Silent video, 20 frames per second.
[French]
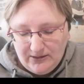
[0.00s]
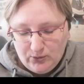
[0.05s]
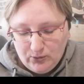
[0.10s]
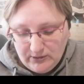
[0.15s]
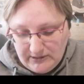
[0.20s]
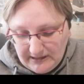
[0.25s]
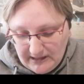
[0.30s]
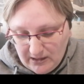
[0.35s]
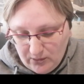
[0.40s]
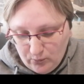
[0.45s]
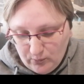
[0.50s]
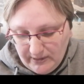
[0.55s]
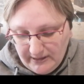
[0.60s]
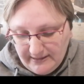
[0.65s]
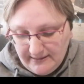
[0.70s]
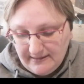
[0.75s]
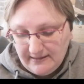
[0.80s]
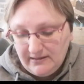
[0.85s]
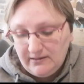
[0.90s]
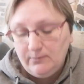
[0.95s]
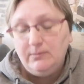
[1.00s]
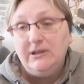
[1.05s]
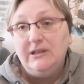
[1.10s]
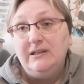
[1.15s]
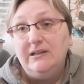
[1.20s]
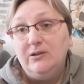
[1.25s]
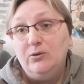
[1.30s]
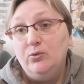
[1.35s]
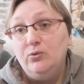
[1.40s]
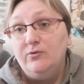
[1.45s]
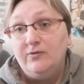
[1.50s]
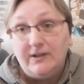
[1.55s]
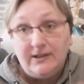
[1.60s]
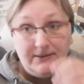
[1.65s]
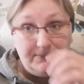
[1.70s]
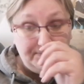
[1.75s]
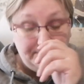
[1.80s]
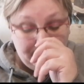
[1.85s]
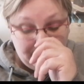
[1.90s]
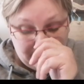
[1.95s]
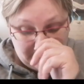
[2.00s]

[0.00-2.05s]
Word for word: Audrey Alouette et Mindy Ludvin,